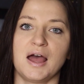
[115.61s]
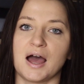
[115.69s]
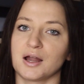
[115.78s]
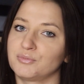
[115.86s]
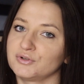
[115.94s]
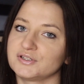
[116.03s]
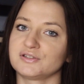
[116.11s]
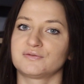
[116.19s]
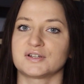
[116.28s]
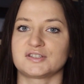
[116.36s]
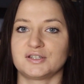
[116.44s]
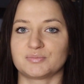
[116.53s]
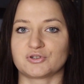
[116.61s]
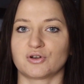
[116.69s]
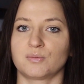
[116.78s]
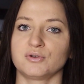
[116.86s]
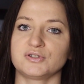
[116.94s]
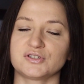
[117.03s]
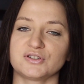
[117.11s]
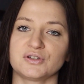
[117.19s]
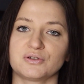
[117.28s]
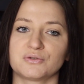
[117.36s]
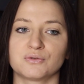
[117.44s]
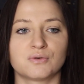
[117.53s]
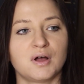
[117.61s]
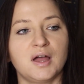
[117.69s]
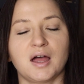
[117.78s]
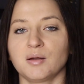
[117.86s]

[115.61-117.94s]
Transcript: albo gdzieś właśnie przy obojczyku,